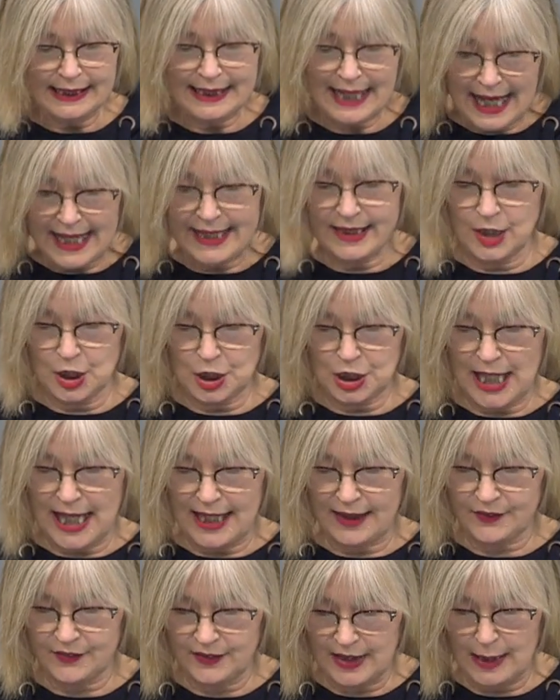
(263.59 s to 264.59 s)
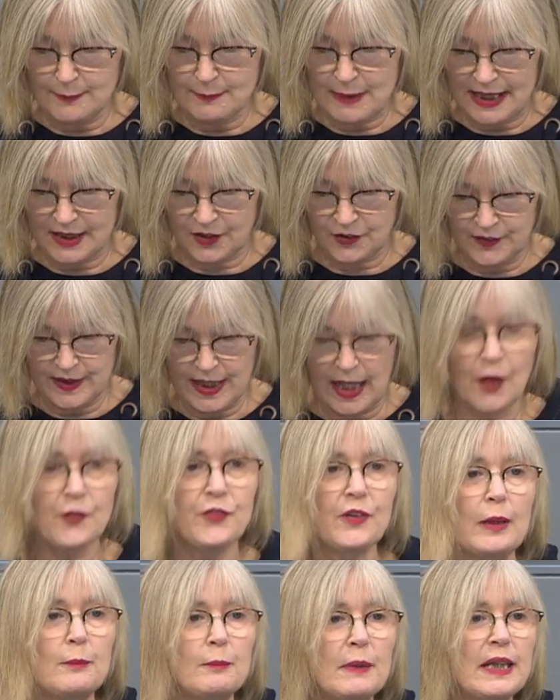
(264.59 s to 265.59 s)
keine Chance, jemals wieder
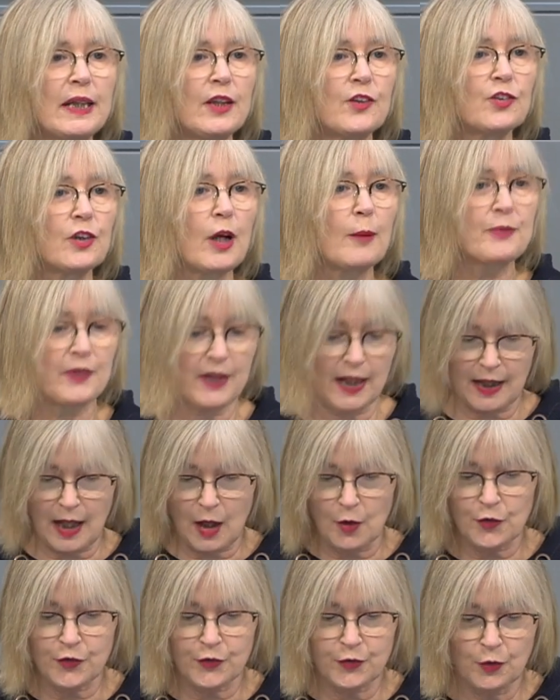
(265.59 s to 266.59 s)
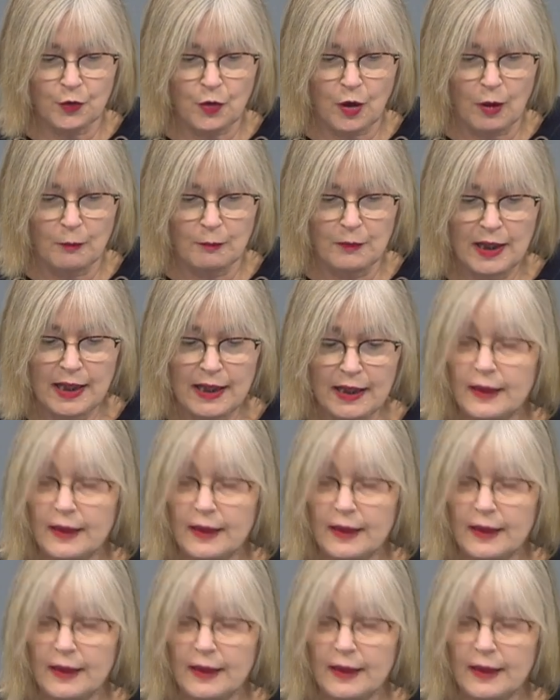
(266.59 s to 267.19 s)
aus den Minijobs herauszukommen.